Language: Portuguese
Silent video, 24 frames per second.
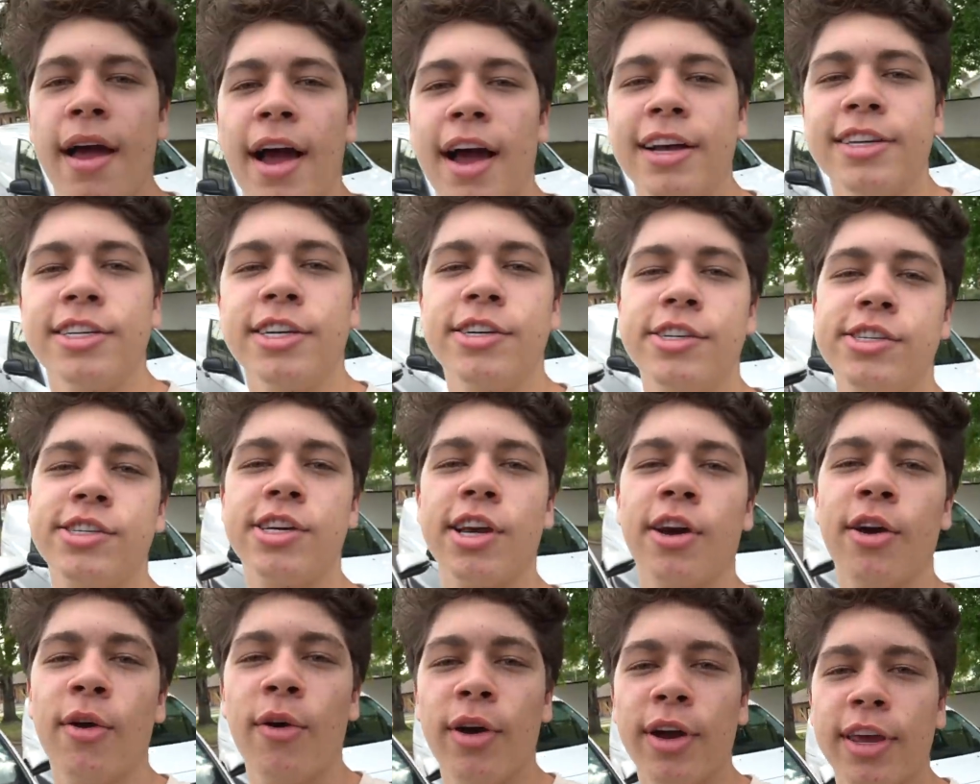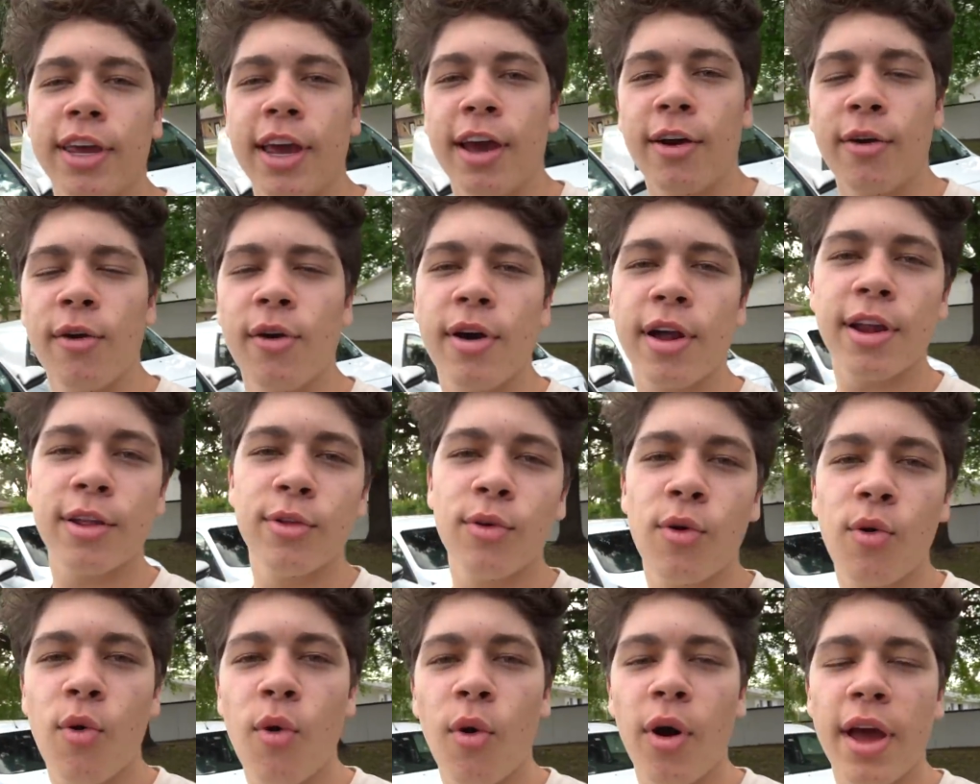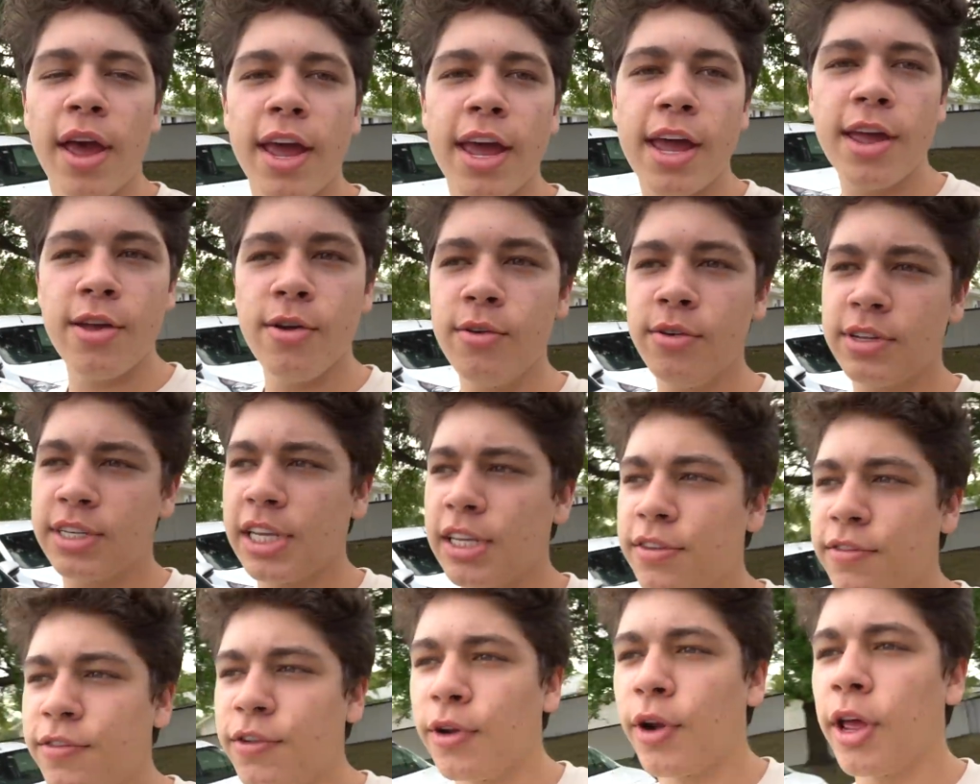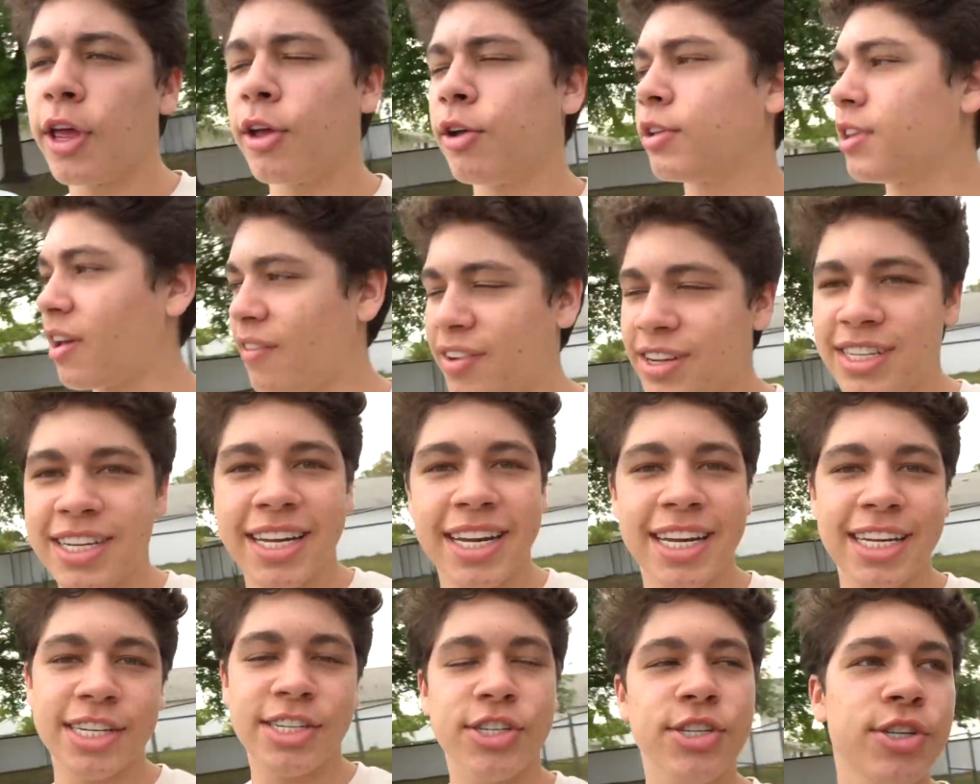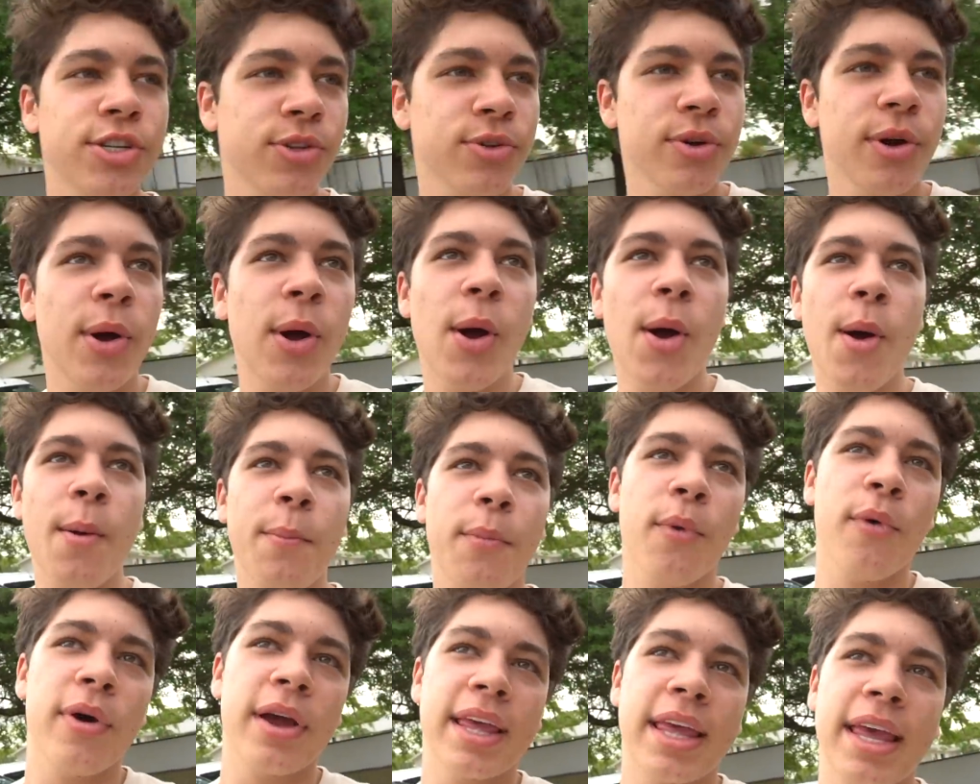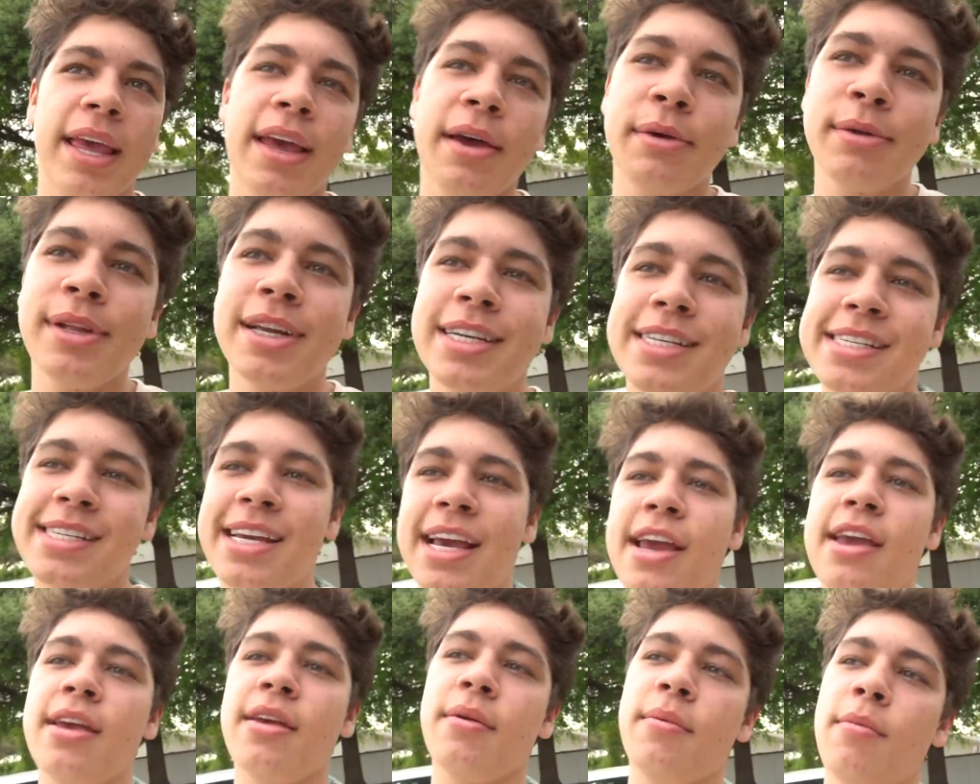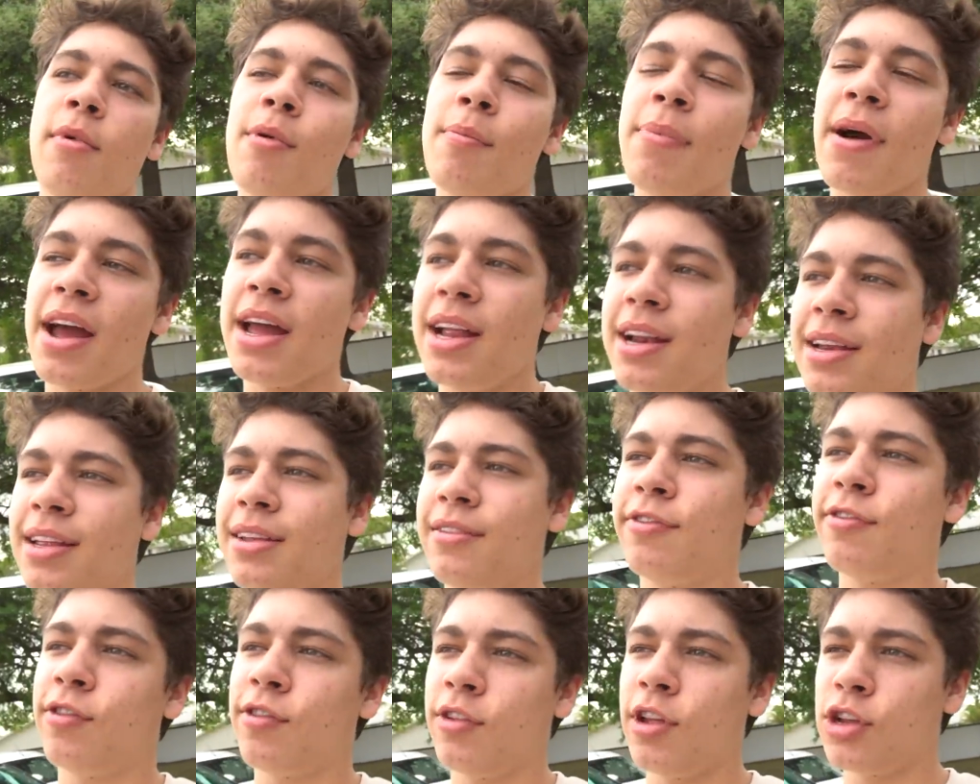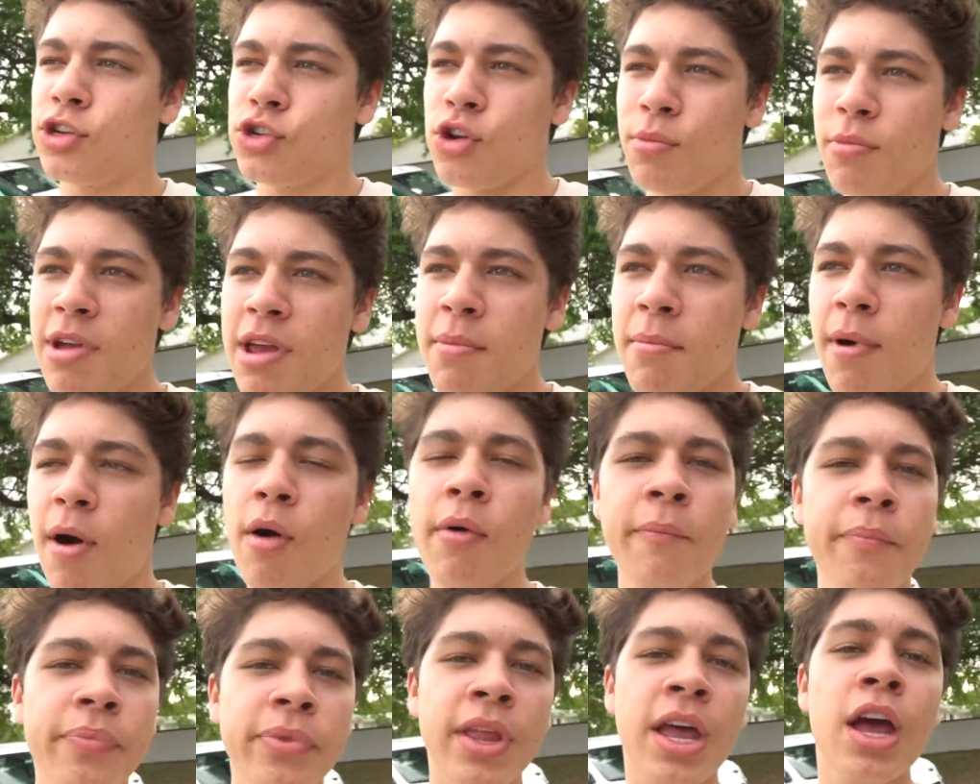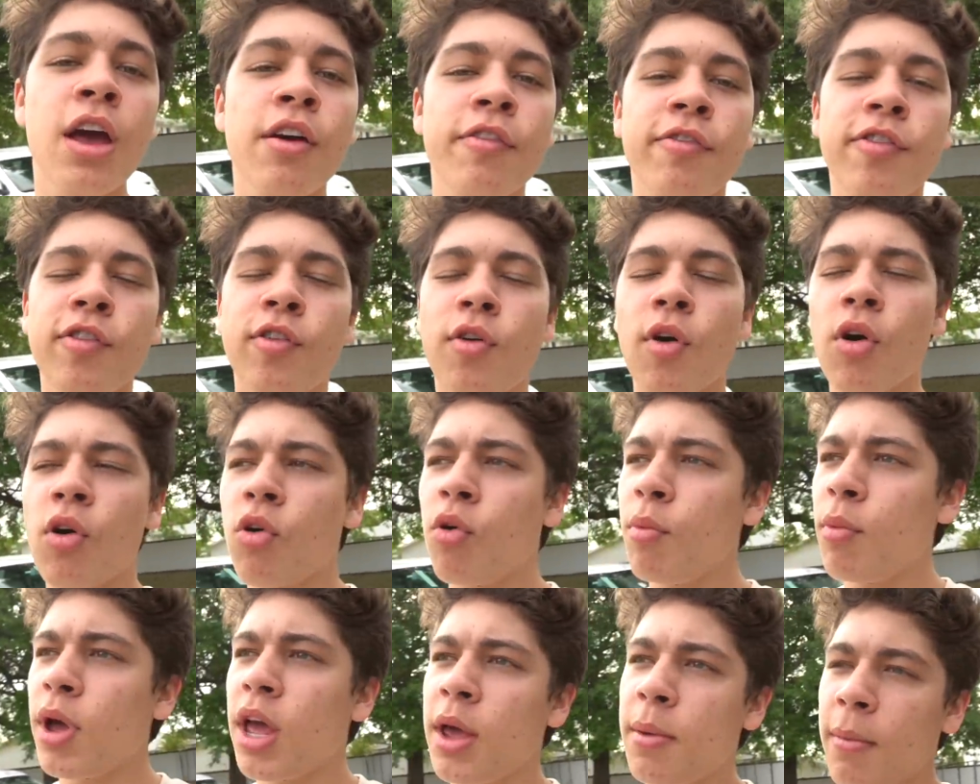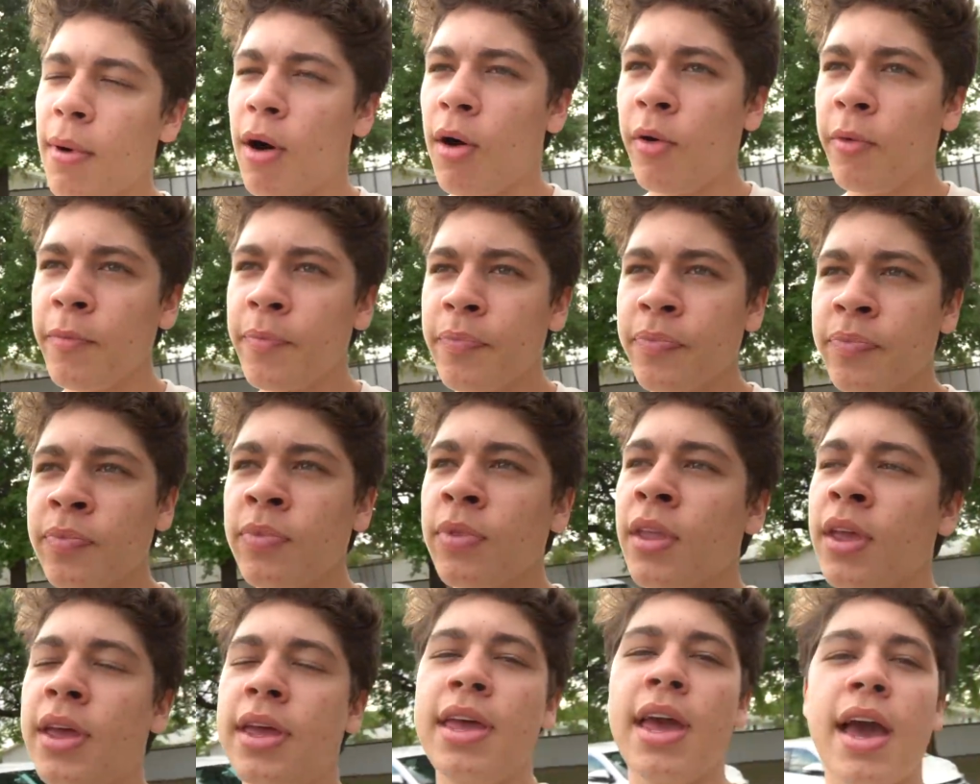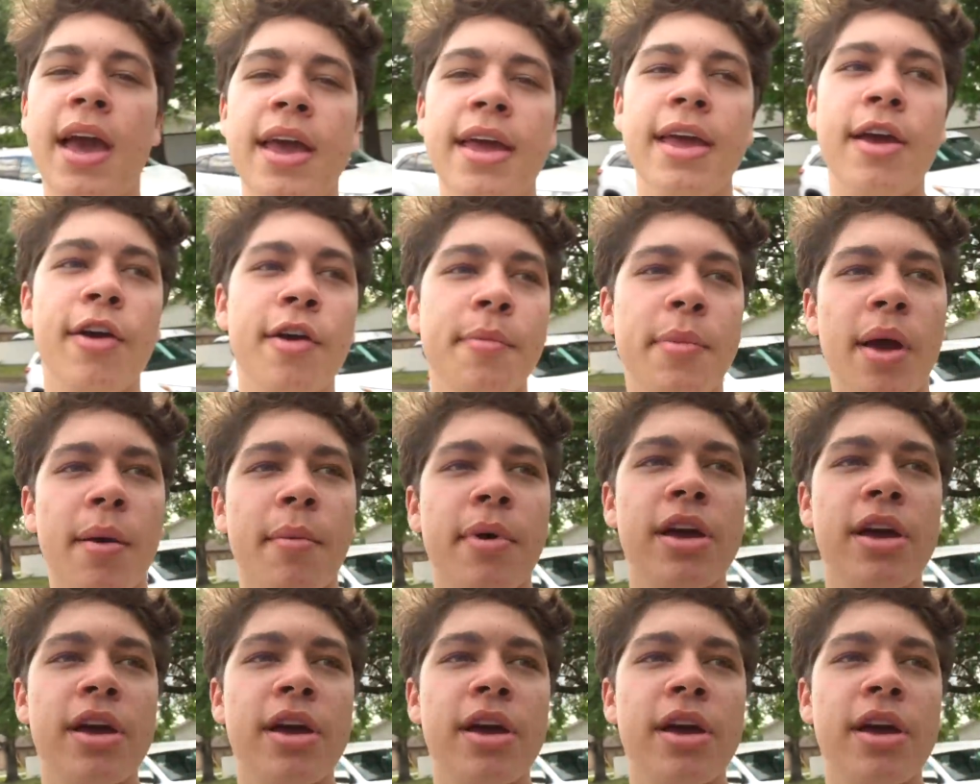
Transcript: A gente chegou aqui agora no correio, vocês viram aí que eu tava dirigindo, porque eu deixei, meu pai ele deixou meu irmão, ficou com meu irmão, e aí eu e minha